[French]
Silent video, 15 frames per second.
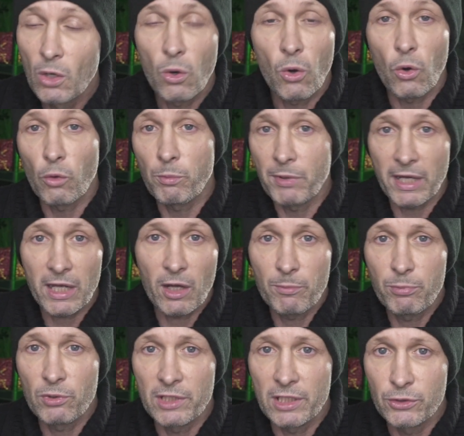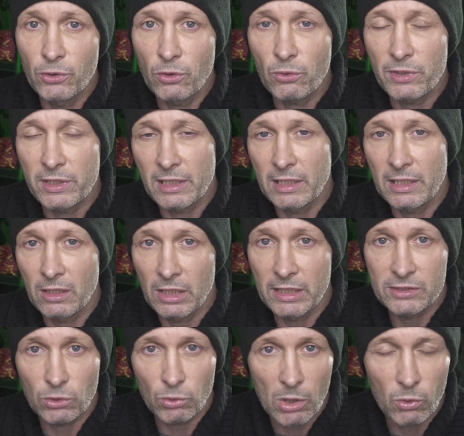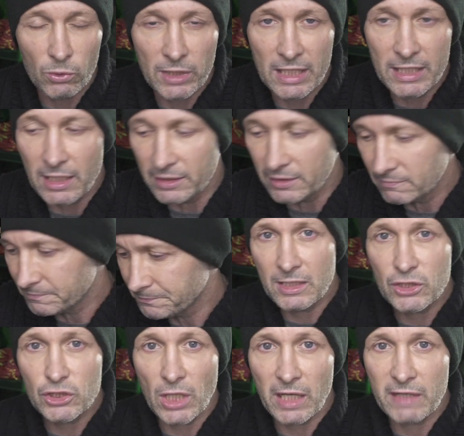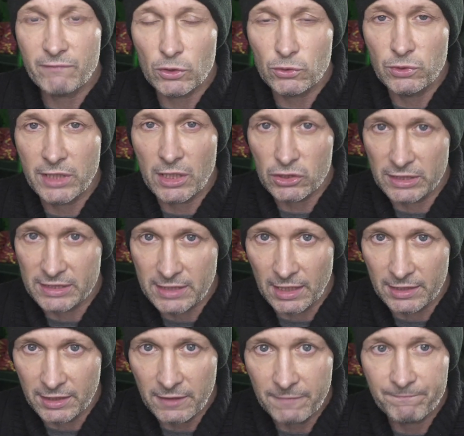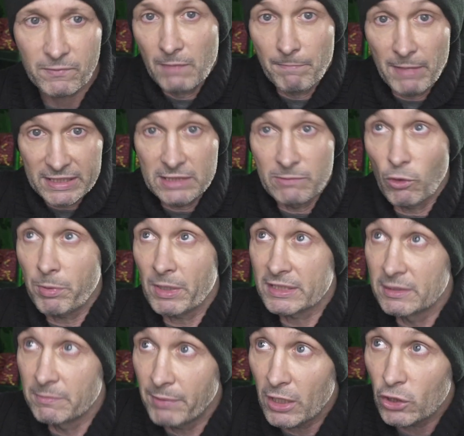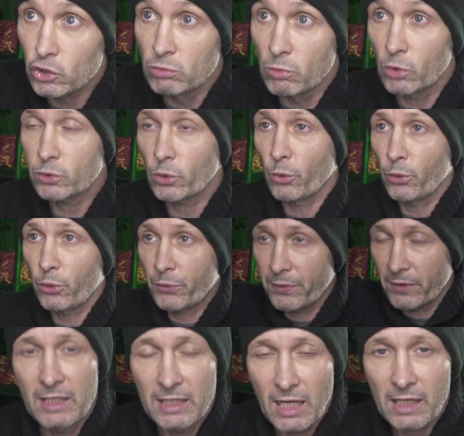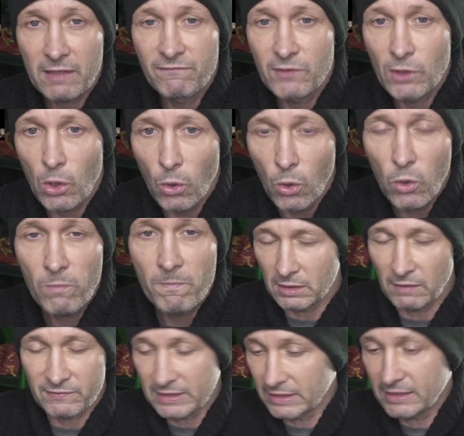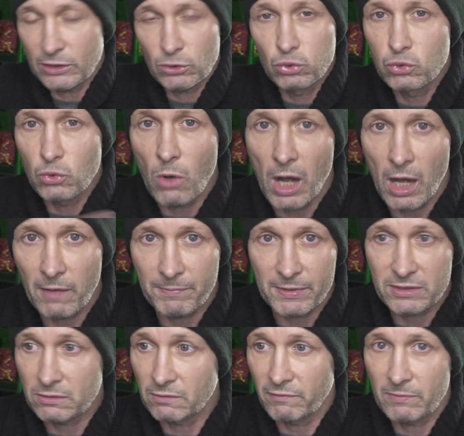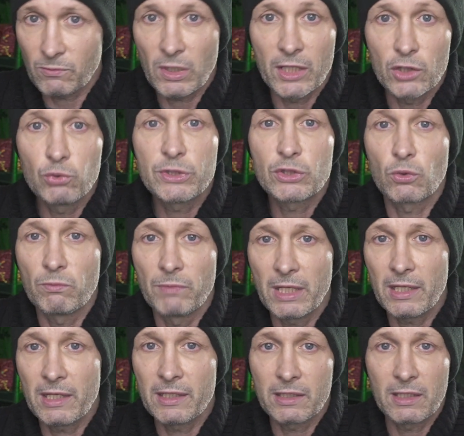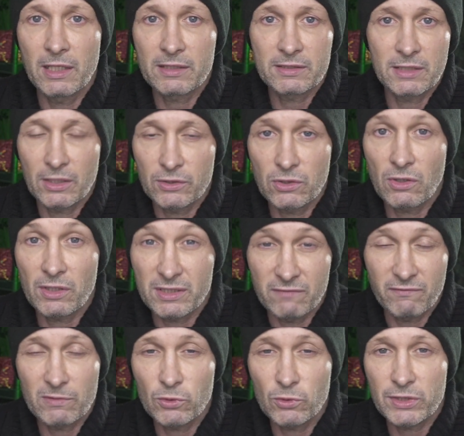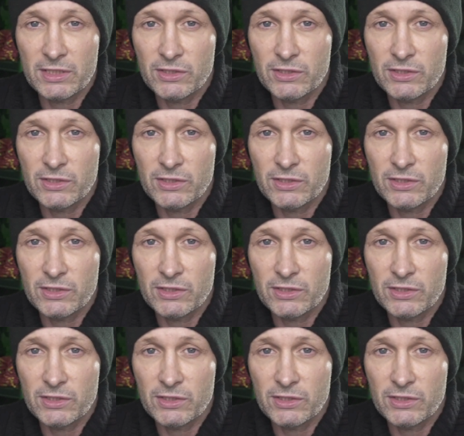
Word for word: on repérait un peu les lieux et les endroits où on allait aller. Et j'arrive dans une cage d'escalier, bâtiment principal, je monte, et arrivé en haut, c'était tout noir, parce que vraiment la nuit tombait et l'intérieur était vraiment très